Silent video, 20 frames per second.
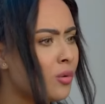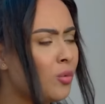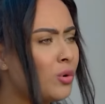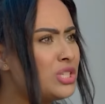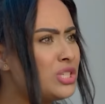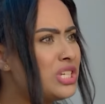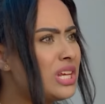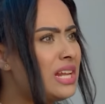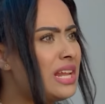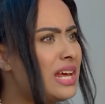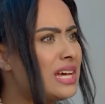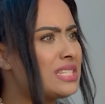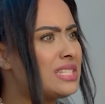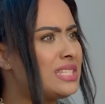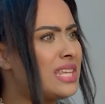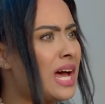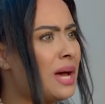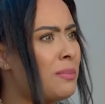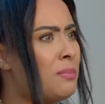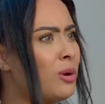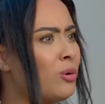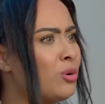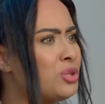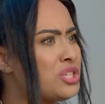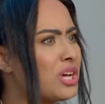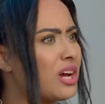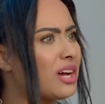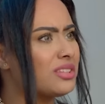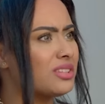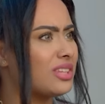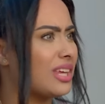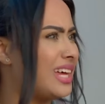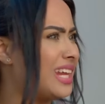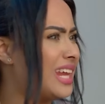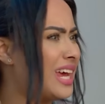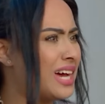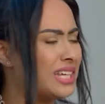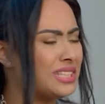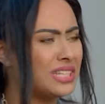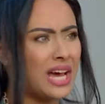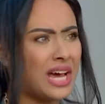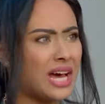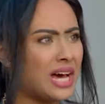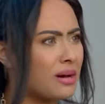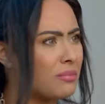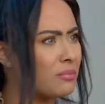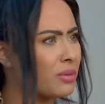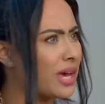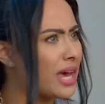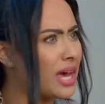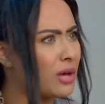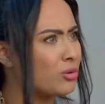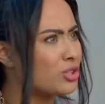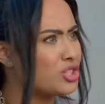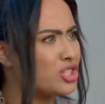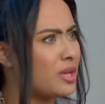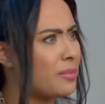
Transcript: وش اللي استهبل وش اغطي عليها نعم خير وش